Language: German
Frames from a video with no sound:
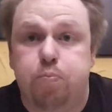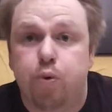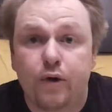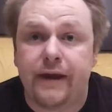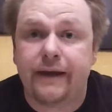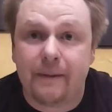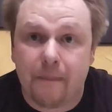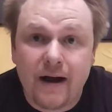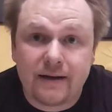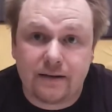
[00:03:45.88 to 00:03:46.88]
Booking
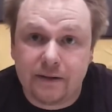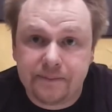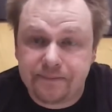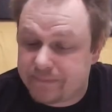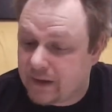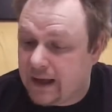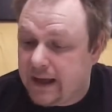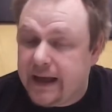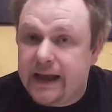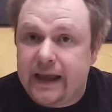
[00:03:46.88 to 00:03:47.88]
gemacht. Ne?
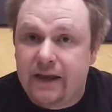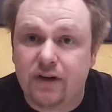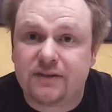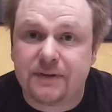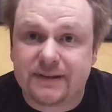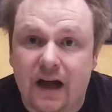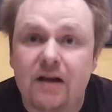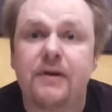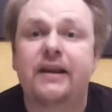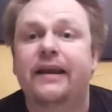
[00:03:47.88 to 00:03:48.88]
Ich will jetzt mal
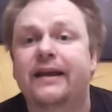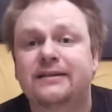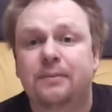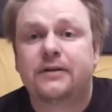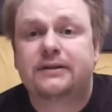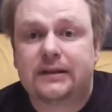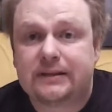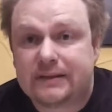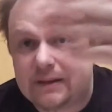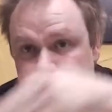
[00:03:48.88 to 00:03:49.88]
sagen, ich lege jetzt mal
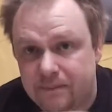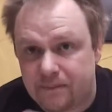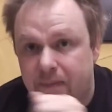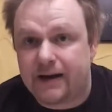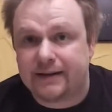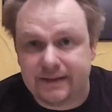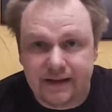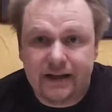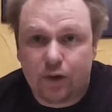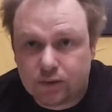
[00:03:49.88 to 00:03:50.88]
das
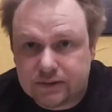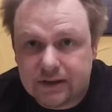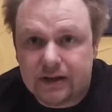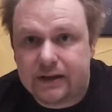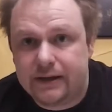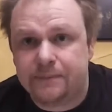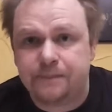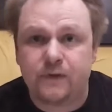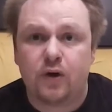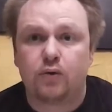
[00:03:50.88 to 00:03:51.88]
Magazin hier unten hin,
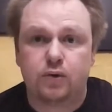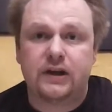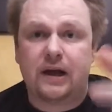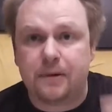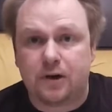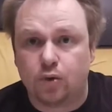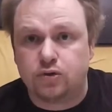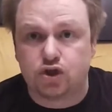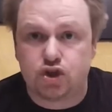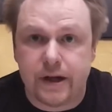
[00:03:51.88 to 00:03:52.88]
tu die Kamera nach
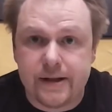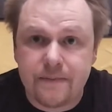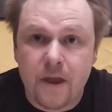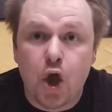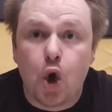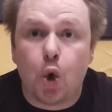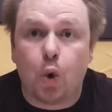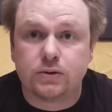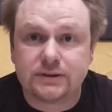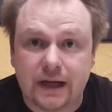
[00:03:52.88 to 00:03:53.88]
unten stellen
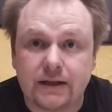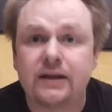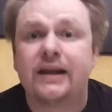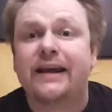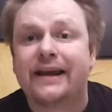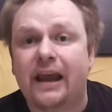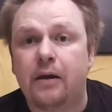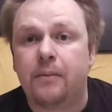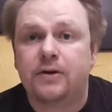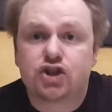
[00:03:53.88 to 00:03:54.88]
und dann
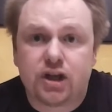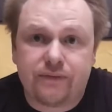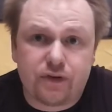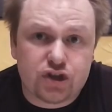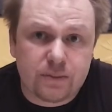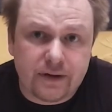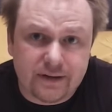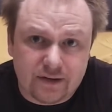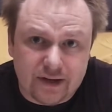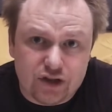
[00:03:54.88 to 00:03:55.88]
gehen wir mal Schritt für Schritt bei
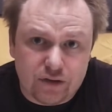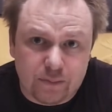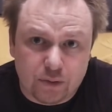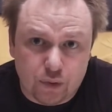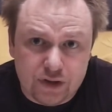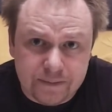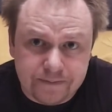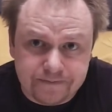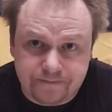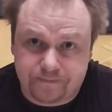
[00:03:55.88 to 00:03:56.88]
dieser Zeitschrift mal durch.
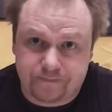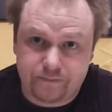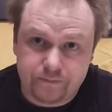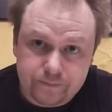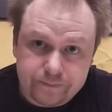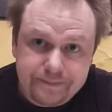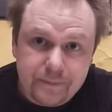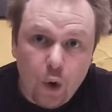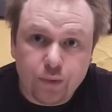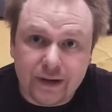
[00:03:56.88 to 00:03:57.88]

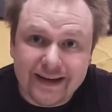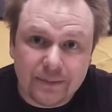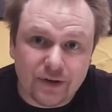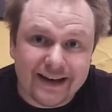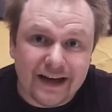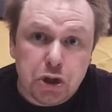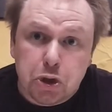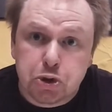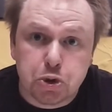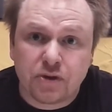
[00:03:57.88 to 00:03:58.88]
Und dann gibt es ein kleines
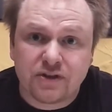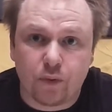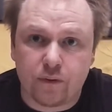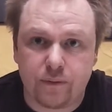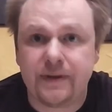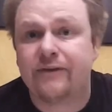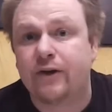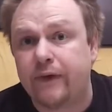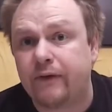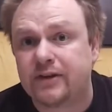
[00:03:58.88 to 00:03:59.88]
Schlusswort von mir. Ich
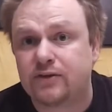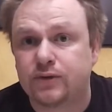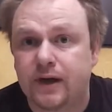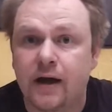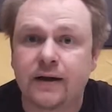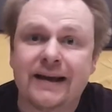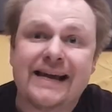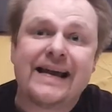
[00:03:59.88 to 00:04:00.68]
werde noch irgendwas dazu sagen.